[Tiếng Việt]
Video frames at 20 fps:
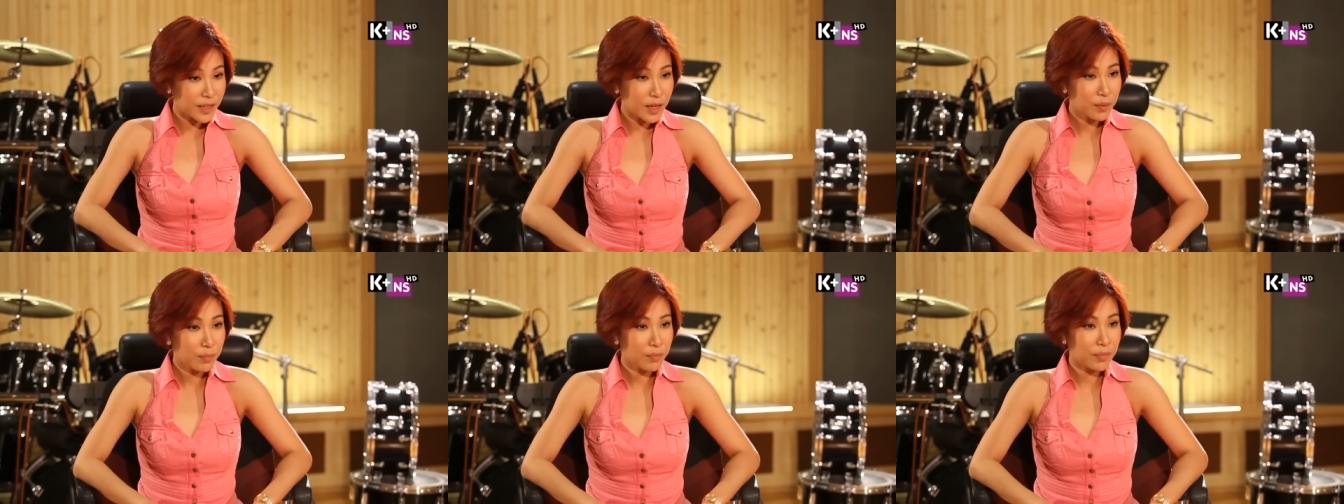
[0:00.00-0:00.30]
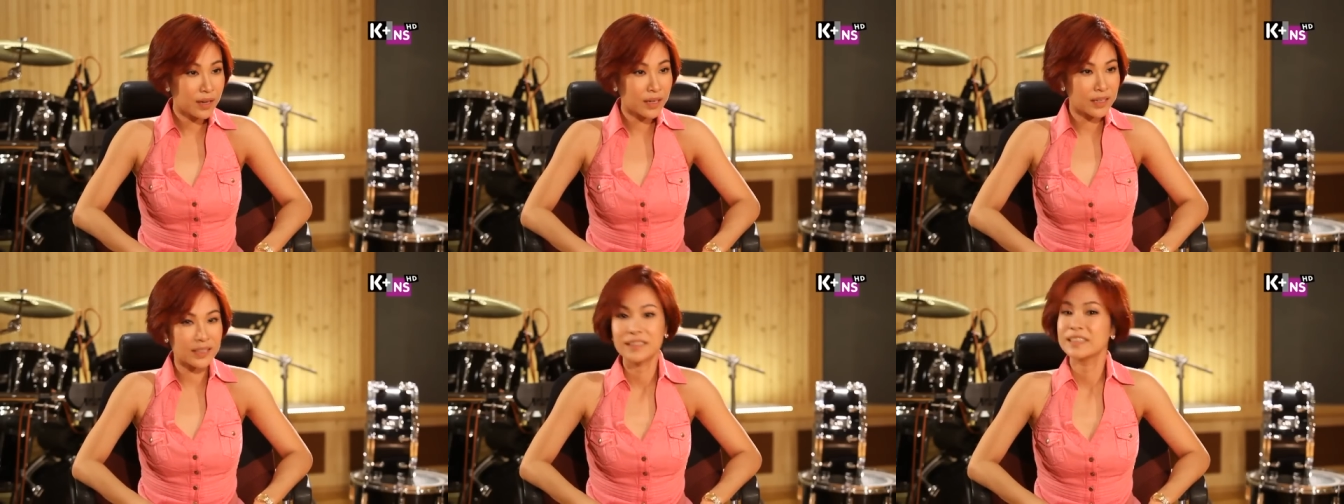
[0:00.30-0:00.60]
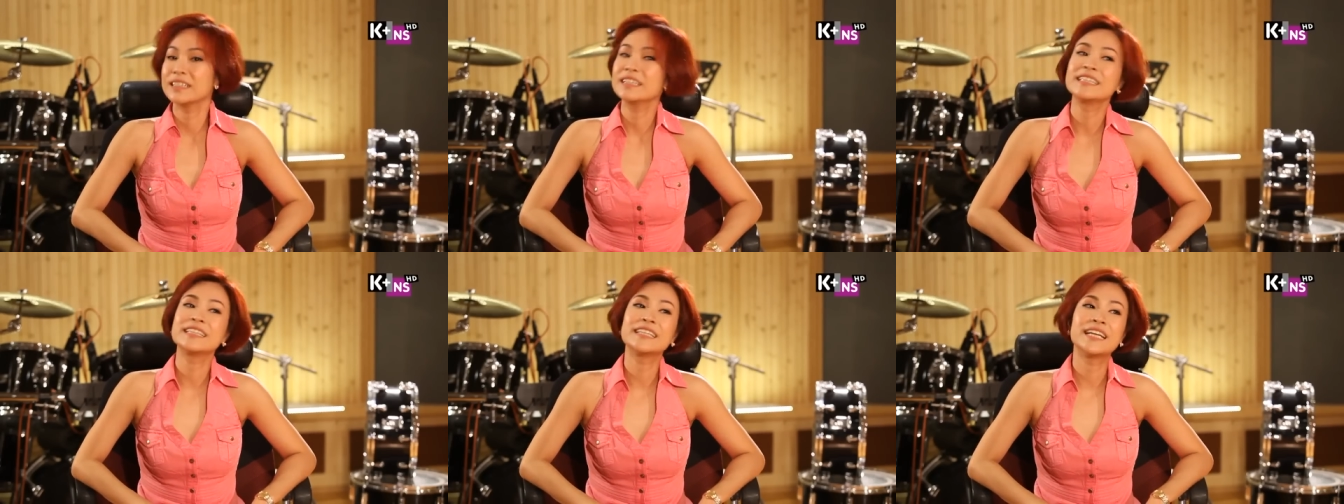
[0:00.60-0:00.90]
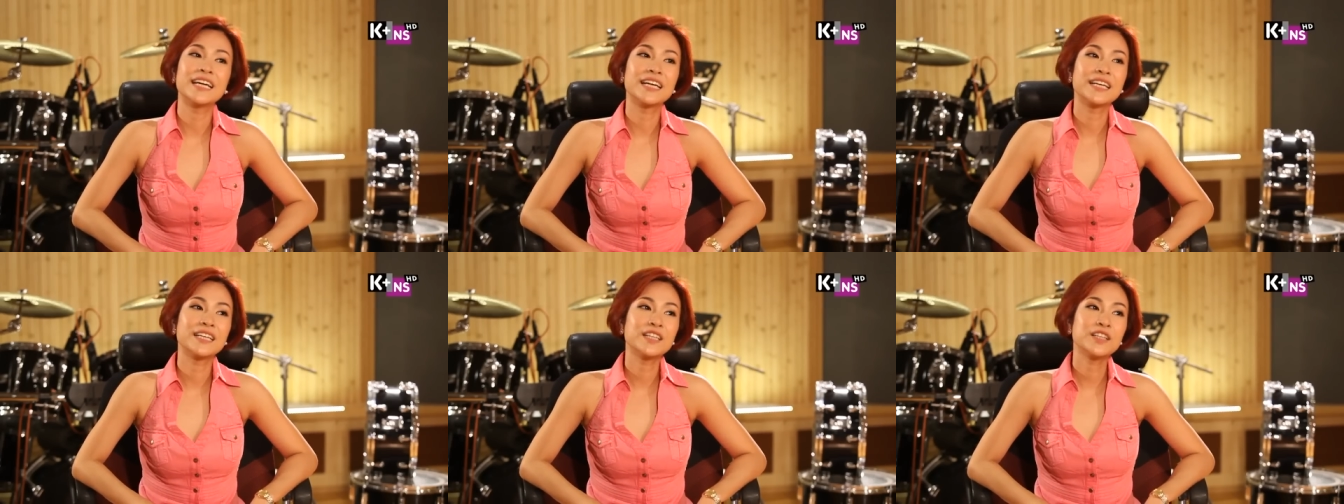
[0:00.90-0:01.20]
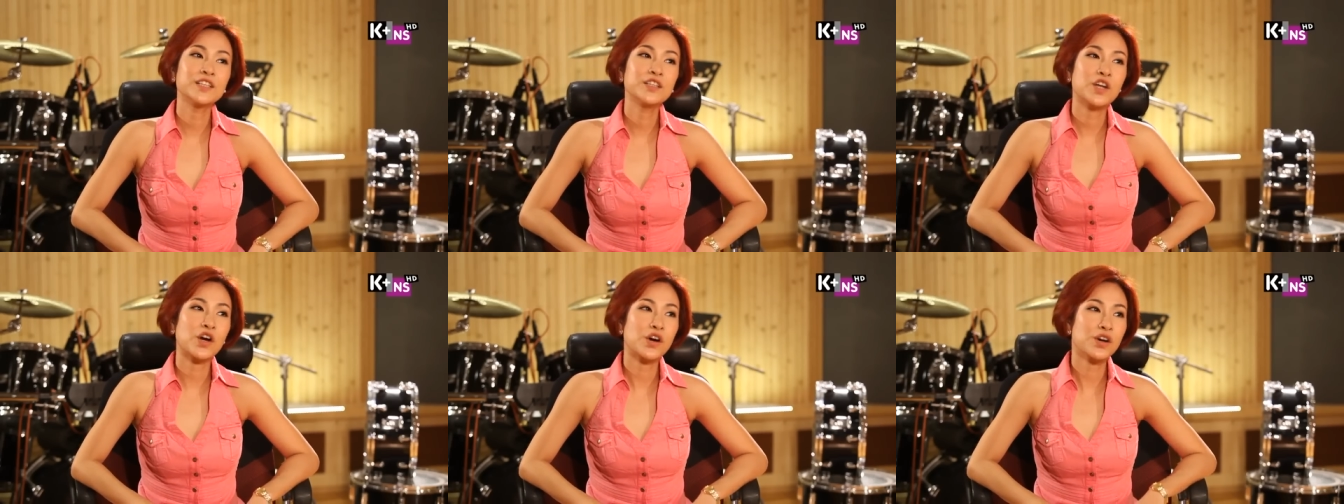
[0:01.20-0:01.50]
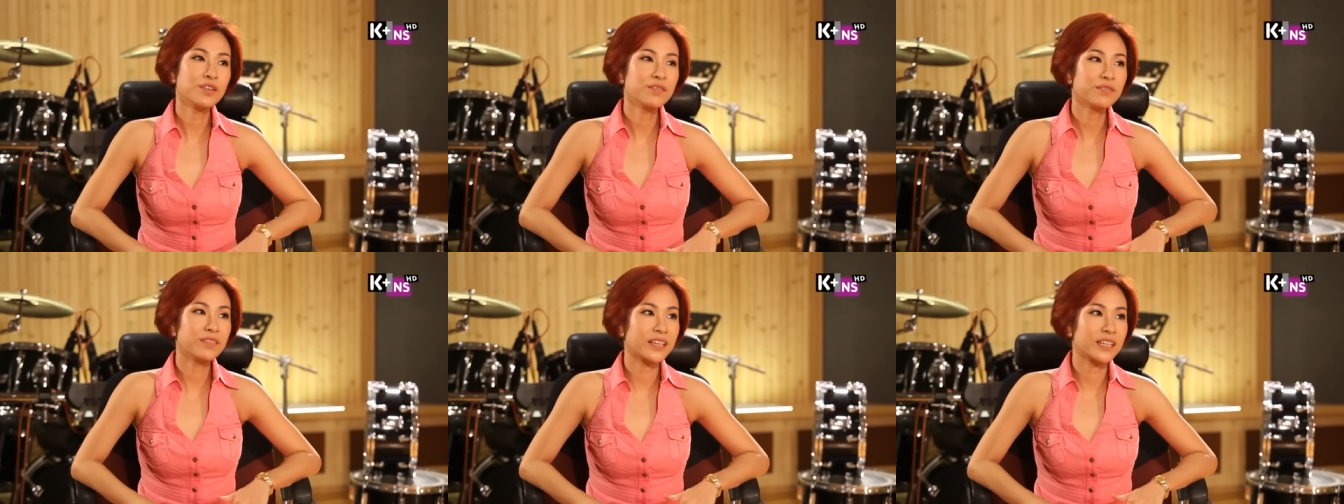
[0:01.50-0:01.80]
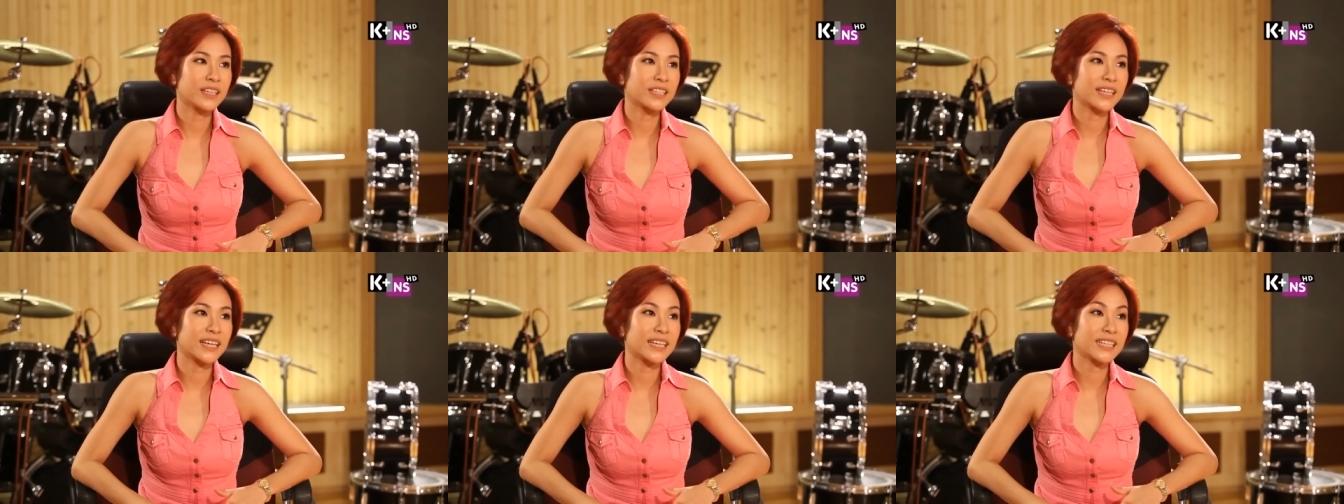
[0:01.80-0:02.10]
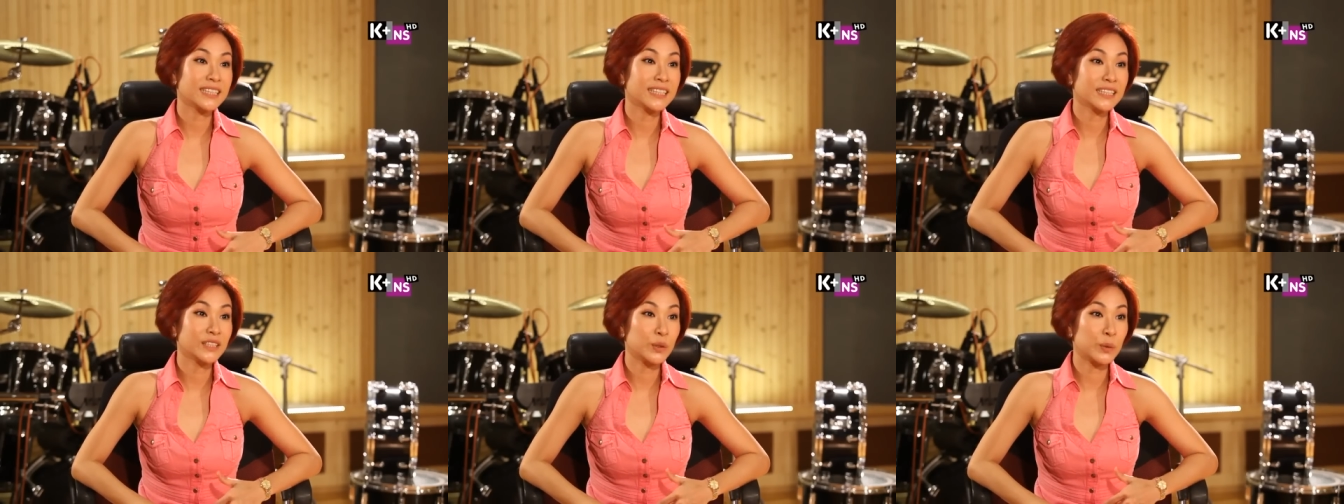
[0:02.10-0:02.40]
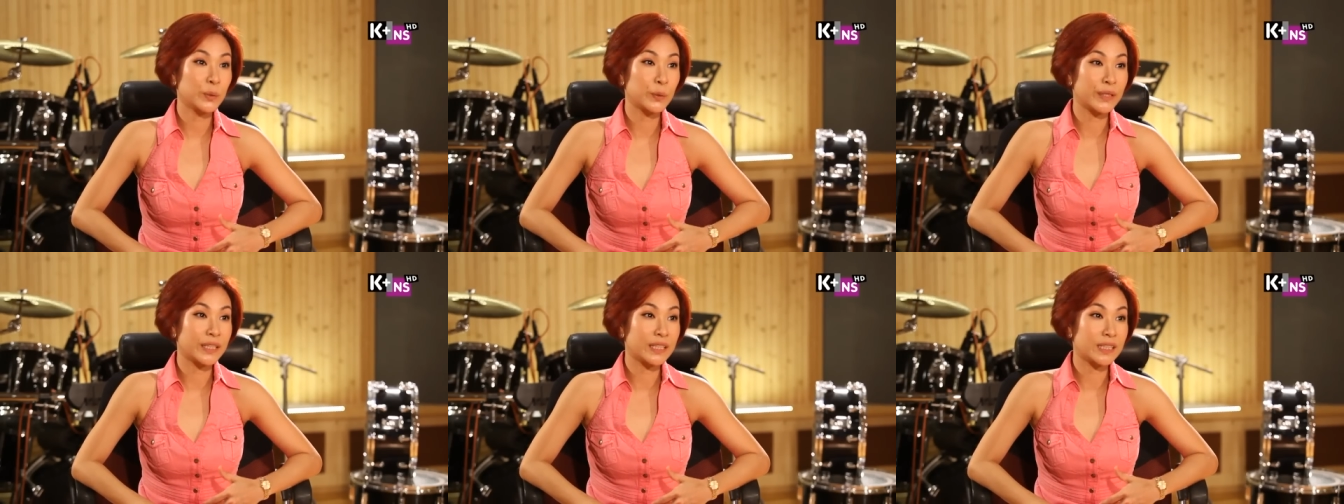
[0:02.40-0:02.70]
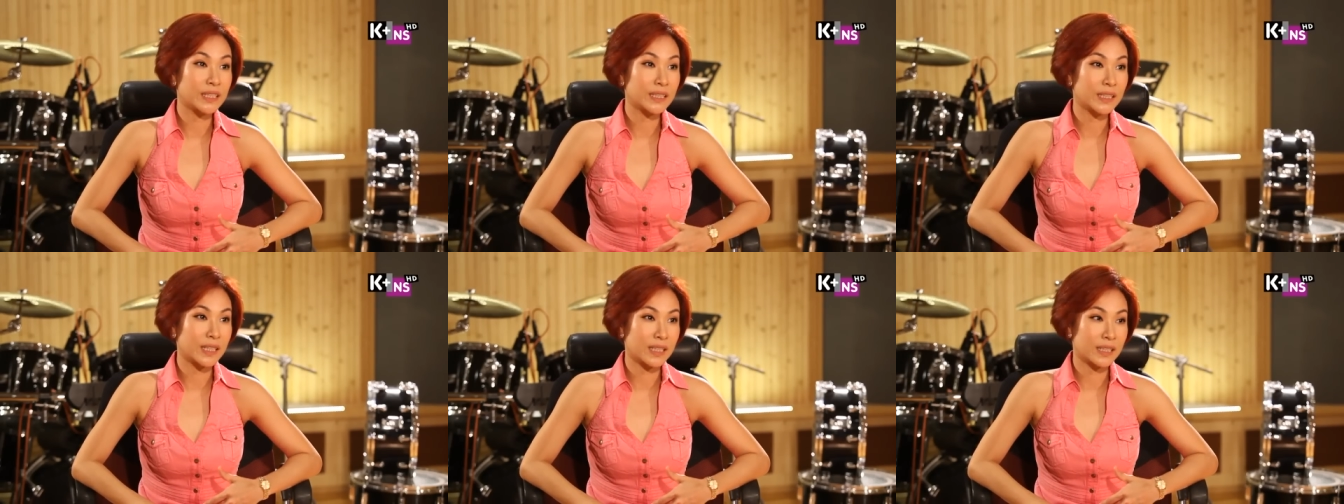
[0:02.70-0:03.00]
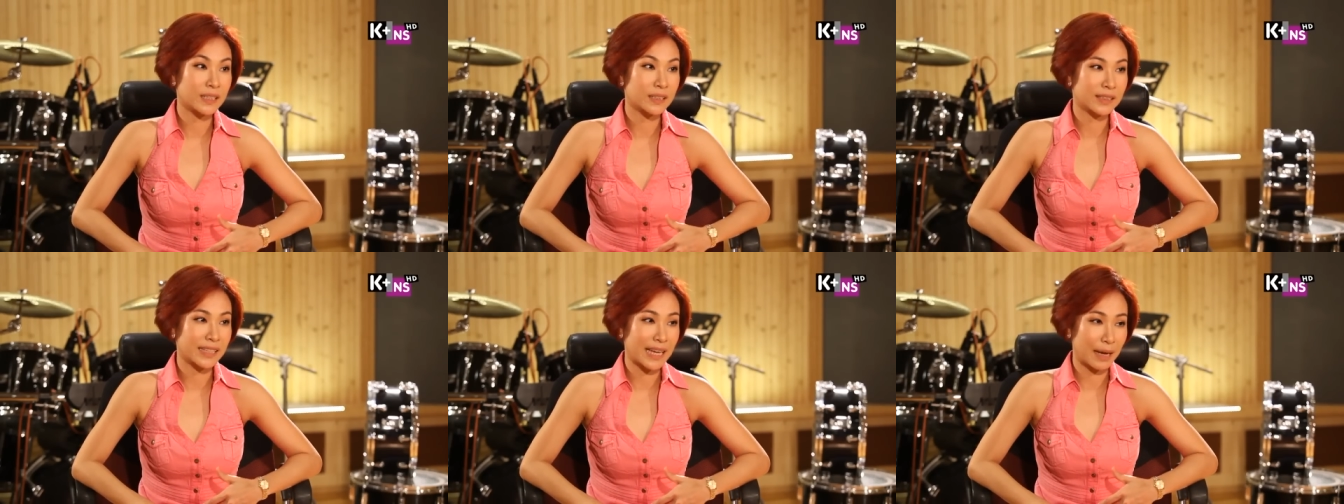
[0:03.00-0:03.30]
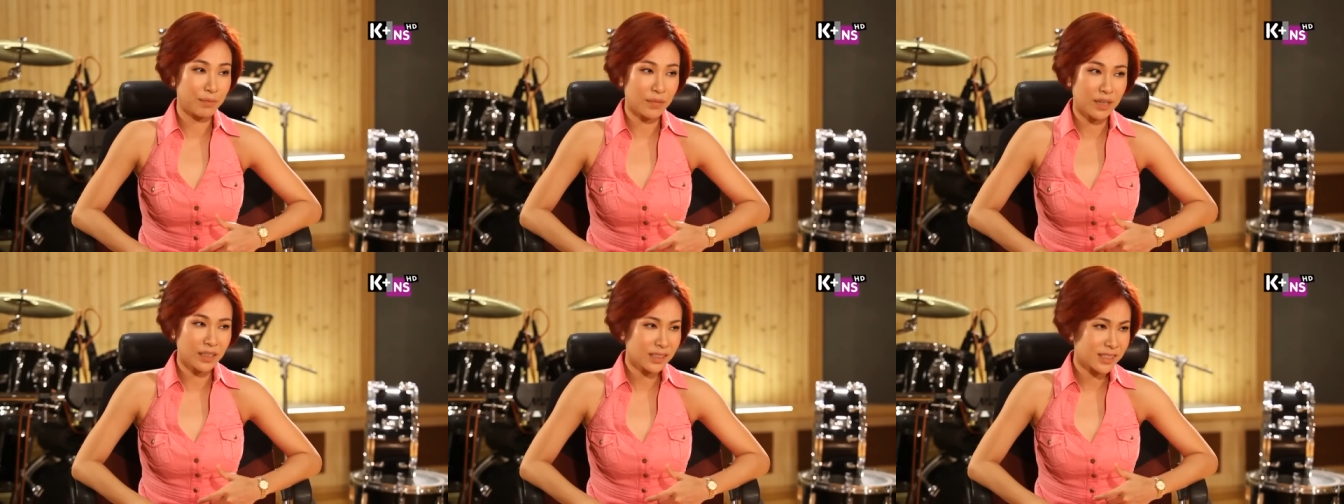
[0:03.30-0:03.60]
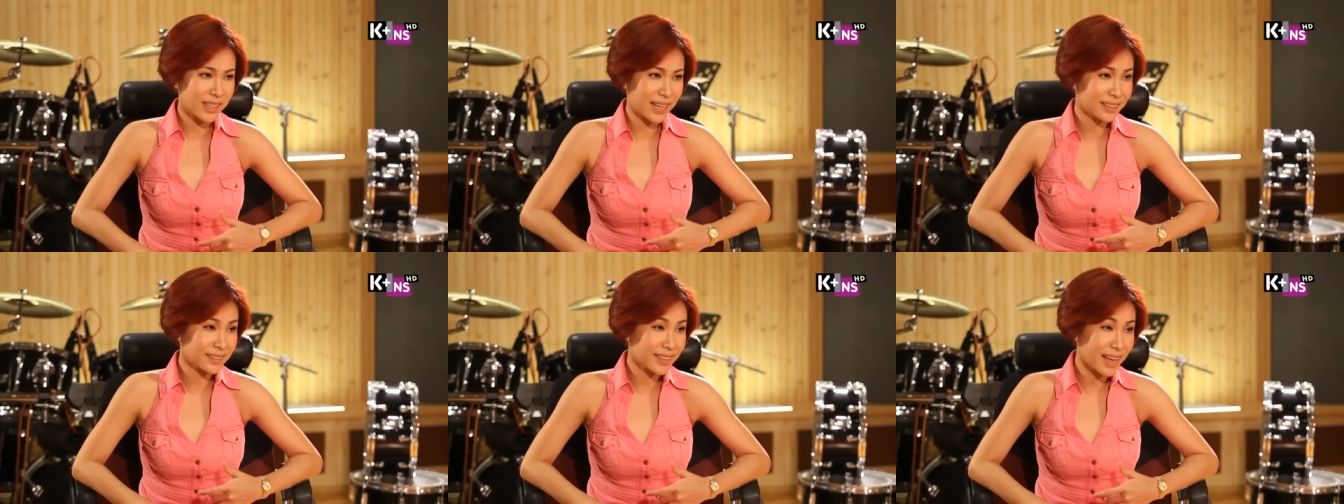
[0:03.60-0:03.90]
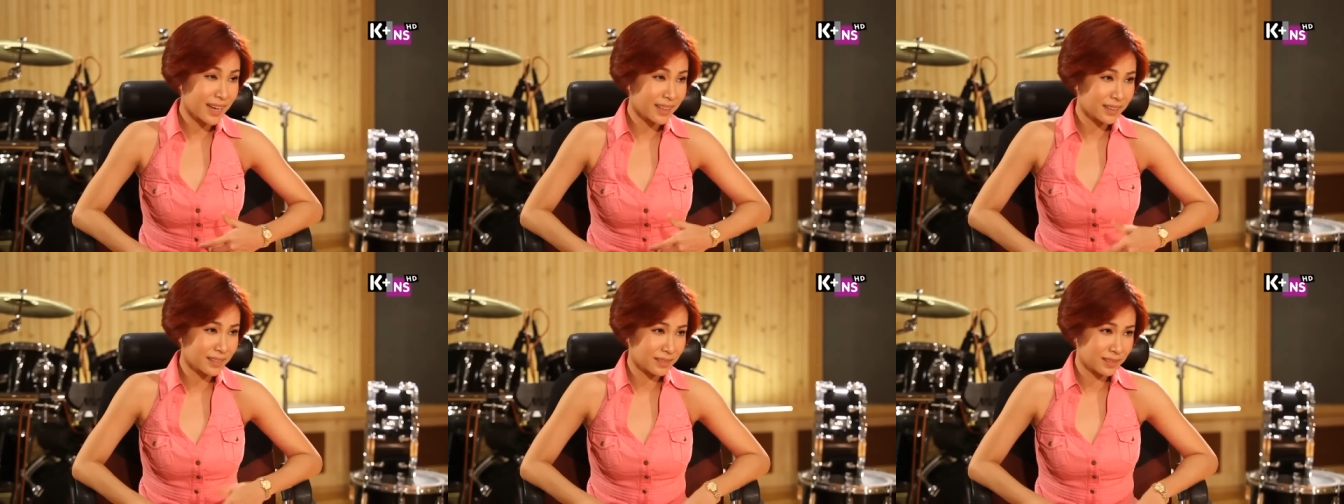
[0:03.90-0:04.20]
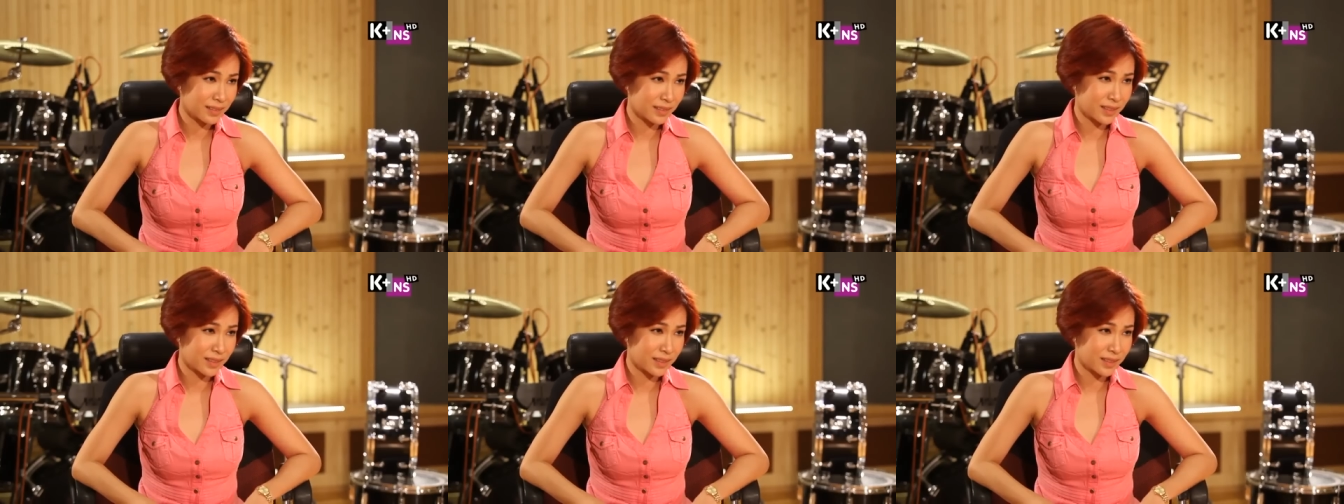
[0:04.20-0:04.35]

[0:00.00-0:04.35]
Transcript: nếu mà để nói về cái chuyện à, cảm hứng sáng tác